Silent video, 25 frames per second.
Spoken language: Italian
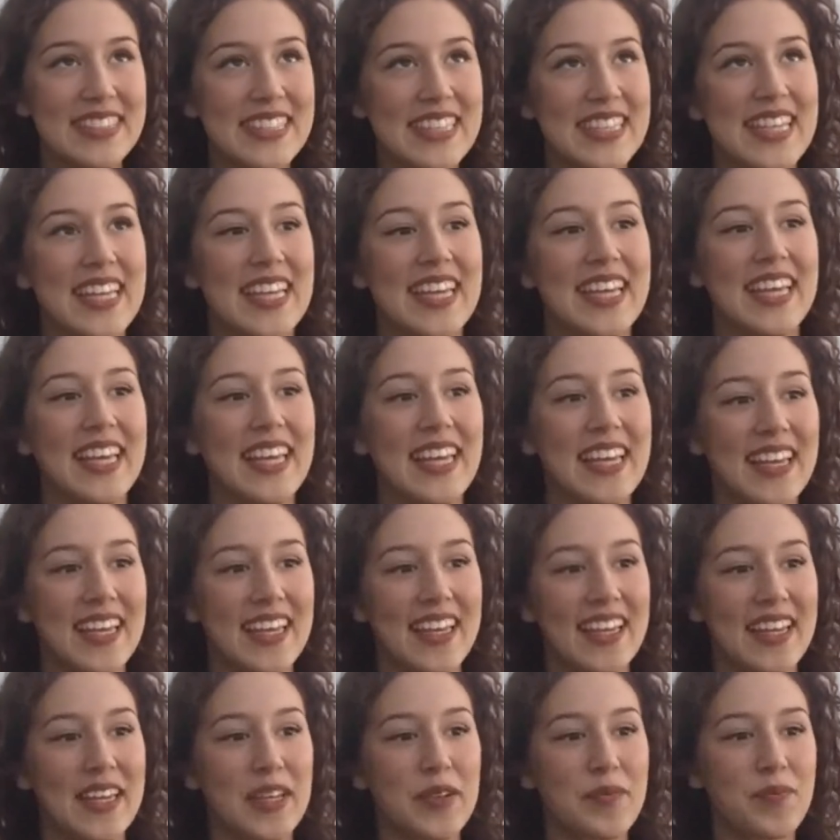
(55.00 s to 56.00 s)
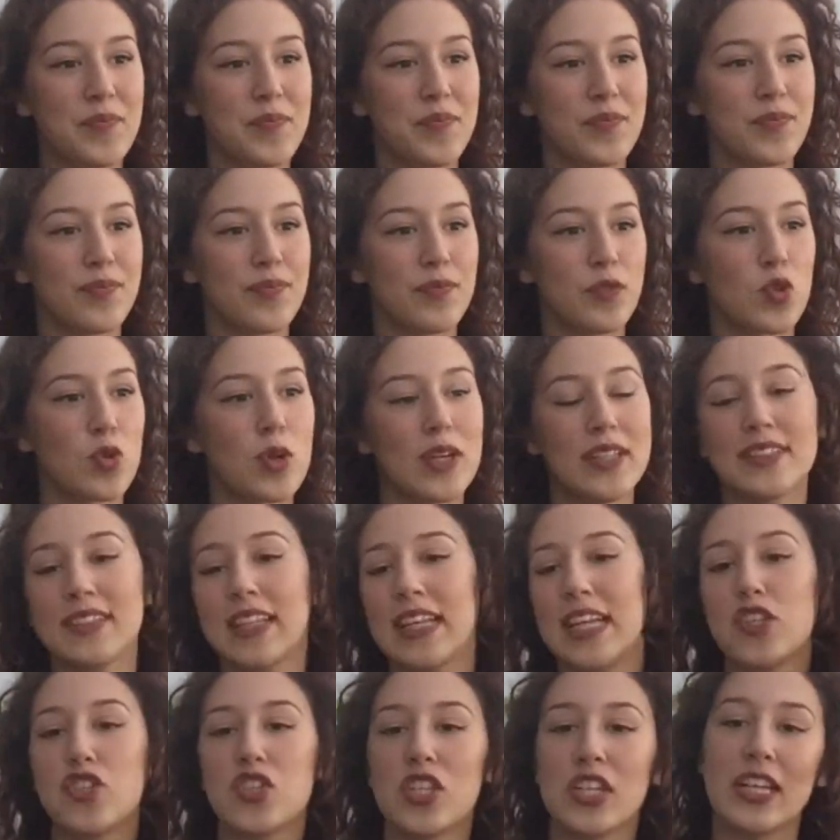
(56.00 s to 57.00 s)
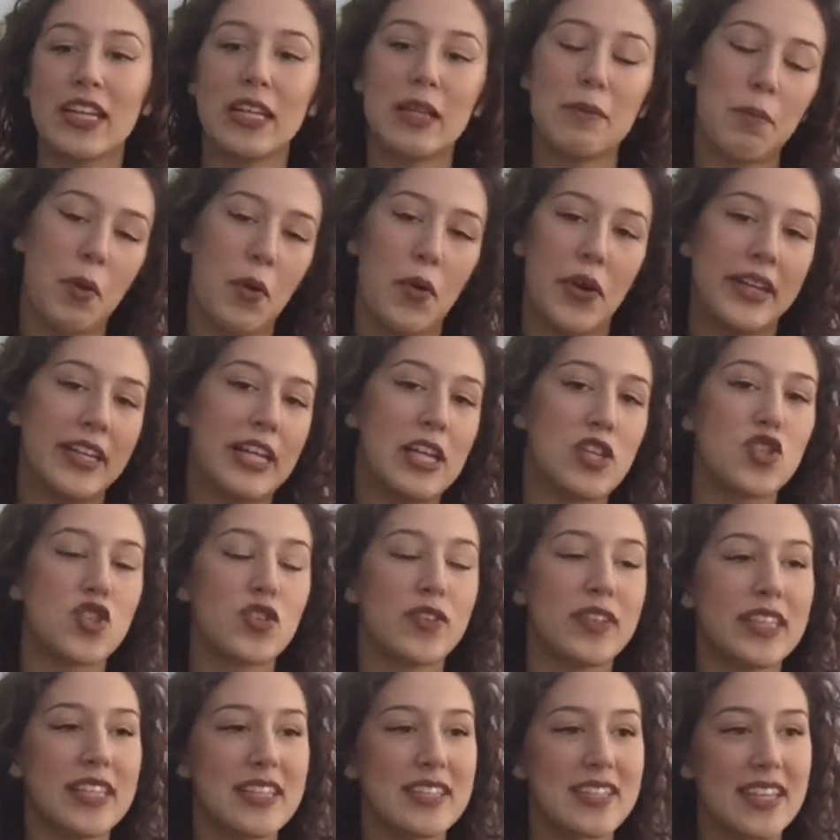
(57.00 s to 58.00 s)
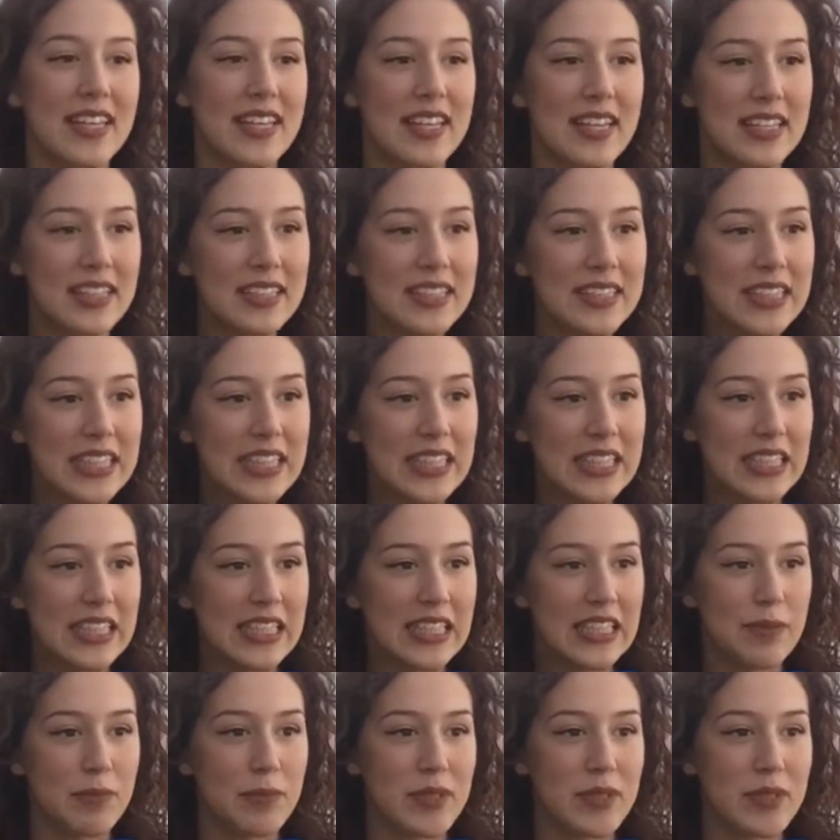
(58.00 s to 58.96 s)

e mm, durante le cene poi del giovedì sera mi